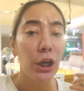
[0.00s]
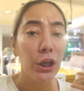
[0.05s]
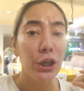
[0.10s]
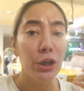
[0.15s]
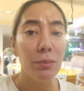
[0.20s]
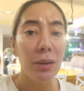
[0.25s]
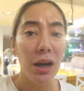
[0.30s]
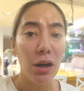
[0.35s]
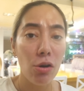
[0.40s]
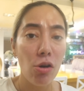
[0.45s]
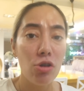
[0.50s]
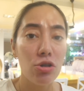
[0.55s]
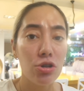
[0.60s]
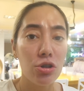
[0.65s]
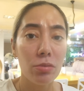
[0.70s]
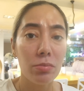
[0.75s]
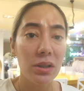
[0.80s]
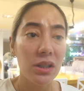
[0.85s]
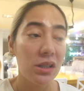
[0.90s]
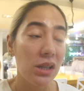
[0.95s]
yung mga
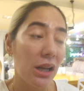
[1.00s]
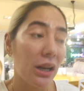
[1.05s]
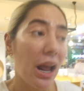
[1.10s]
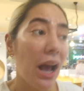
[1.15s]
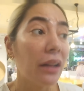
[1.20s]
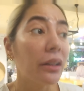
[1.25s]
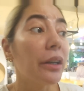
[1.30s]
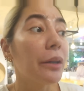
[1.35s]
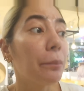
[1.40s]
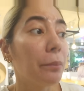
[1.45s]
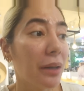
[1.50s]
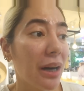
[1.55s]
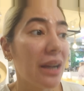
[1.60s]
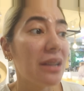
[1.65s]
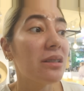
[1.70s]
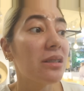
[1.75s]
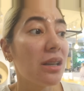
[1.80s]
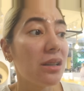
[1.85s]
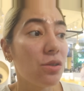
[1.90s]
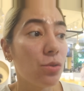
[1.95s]
customers and other
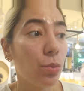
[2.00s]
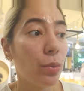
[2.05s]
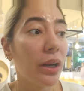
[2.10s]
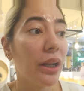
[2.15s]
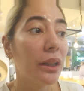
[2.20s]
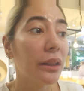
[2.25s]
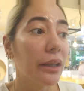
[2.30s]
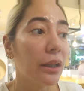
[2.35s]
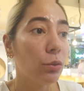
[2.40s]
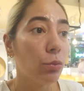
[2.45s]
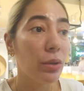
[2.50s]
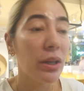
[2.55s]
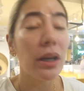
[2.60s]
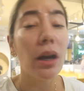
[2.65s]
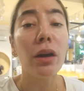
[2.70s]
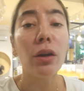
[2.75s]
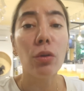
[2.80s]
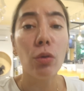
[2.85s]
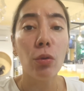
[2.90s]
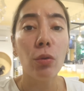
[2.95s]
brands as well that we
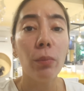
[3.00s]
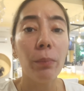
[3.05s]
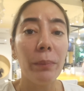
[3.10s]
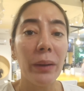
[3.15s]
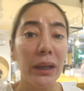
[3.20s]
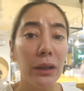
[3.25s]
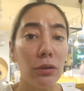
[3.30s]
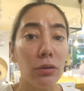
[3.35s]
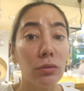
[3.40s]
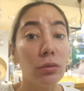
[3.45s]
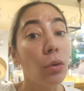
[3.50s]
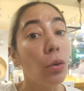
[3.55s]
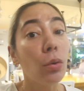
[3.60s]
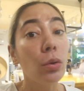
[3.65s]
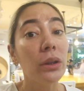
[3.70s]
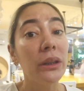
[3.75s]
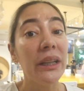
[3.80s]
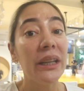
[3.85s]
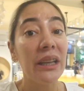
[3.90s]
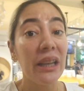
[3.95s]
are open on
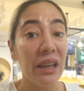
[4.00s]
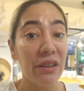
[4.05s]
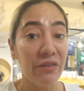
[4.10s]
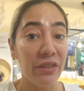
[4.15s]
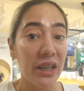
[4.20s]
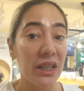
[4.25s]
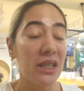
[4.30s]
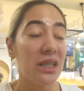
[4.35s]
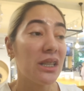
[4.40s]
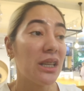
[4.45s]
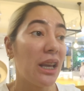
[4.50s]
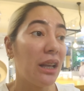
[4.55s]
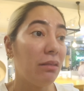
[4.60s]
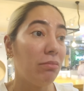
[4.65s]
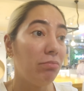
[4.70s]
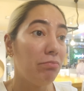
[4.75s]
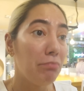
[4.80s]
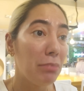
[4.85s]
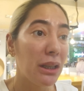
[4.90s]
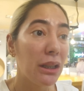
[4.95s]
holding events
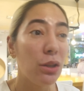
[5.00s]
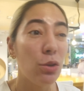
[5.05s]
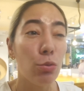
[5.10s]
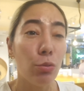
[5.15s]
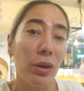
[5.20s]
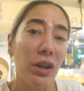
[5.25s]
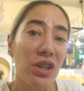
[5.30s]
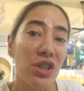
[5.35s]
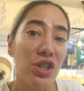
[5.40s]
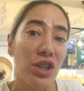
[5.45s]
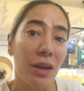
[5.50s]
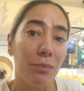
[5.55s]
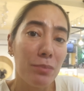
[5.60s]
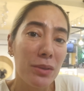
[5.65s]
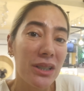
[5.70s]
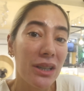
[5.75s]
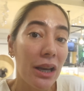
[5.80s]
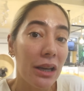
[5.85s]
and mini workshops,